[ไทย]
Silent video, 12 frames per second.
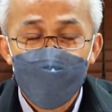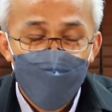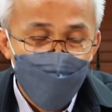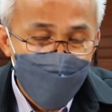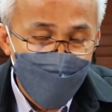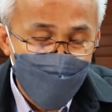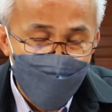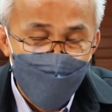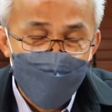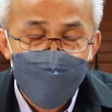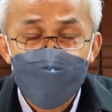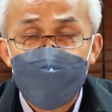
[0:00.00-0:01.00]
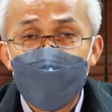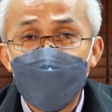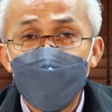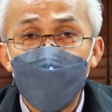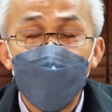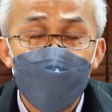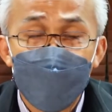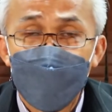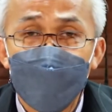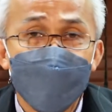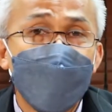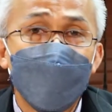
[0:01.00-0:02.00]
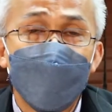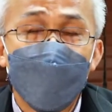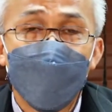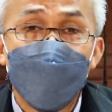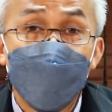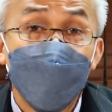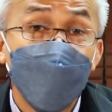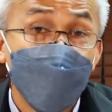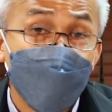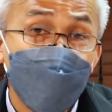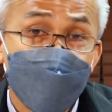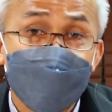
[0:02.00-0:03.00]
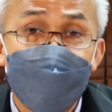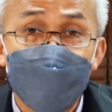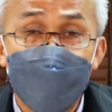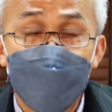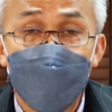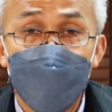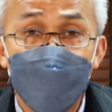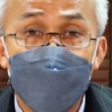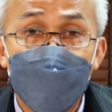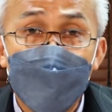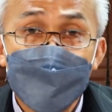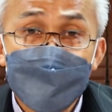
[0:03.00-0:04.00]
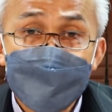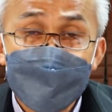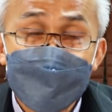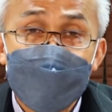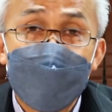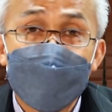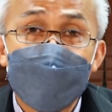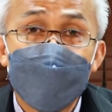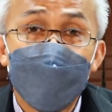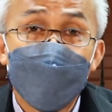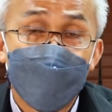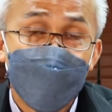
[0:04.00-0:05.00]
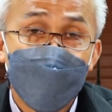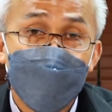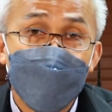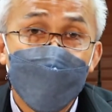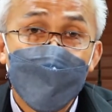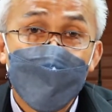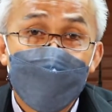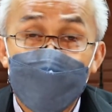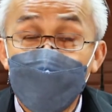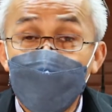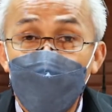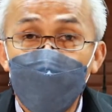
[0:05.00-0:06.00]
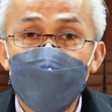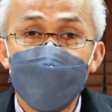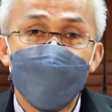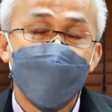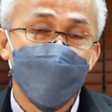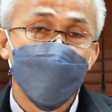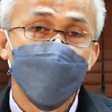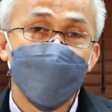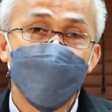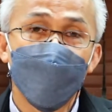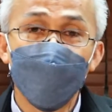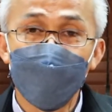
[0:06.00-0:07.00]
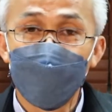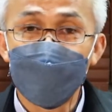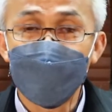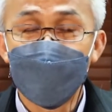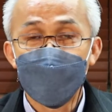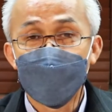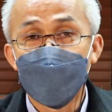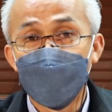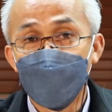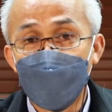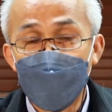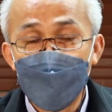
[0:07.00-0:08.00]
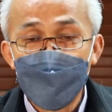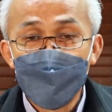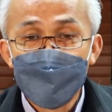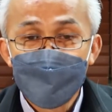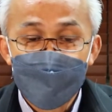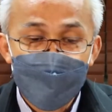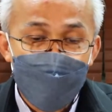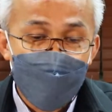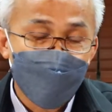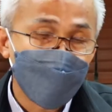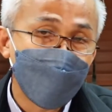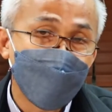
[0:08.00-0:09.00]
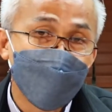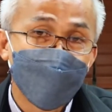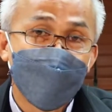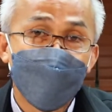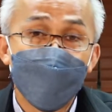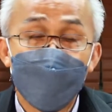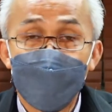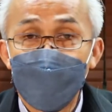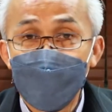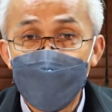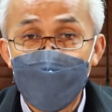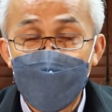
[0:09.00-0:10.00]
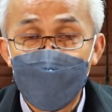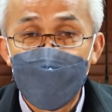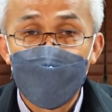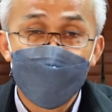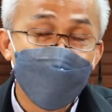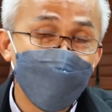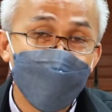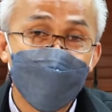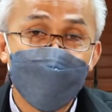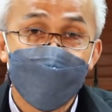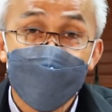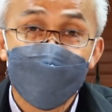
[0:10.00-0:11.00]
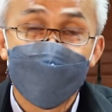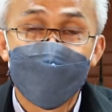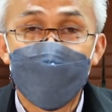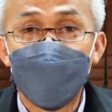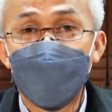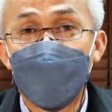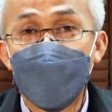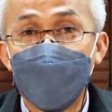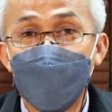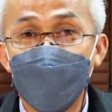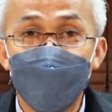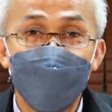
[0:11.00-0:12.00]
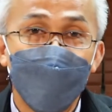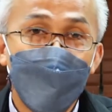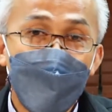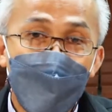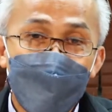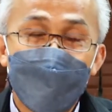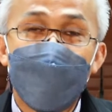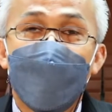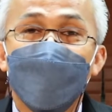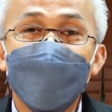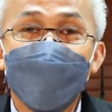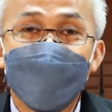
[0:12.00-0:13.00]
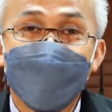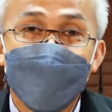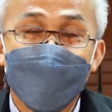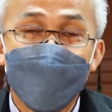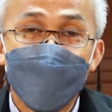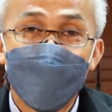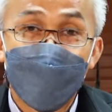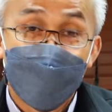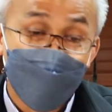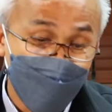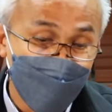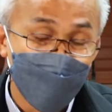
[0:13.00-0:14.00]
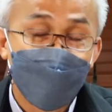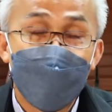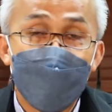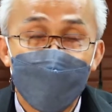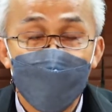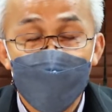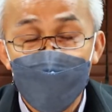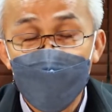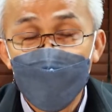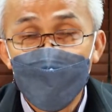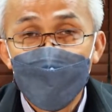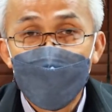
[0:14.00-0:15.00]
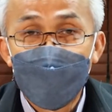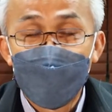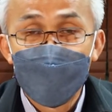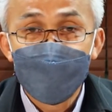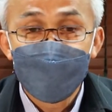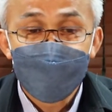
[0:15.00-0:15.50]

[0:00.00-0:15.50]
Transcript: ตัวผลิตภัณฑ์สินค้าเนี่ยผู้ผลิตจะทราบมากกว่า หรือผู้นำเข้าจะทราบมากกว่าว่าสินค้าท่านเอาไปทำอะไระต้องบอกข้อเท็จจริง ต้องคุยข้อเท็ริงกันว่าสินค้าเป็นอย่างไหนแบบอย่างไรบ้างไม่ใช่มีแต่ชื่อสินค้ามา แล้วก็ไปหาพิกัดกันนะท่านจะเจอปัญหานี้เยอะนะครับ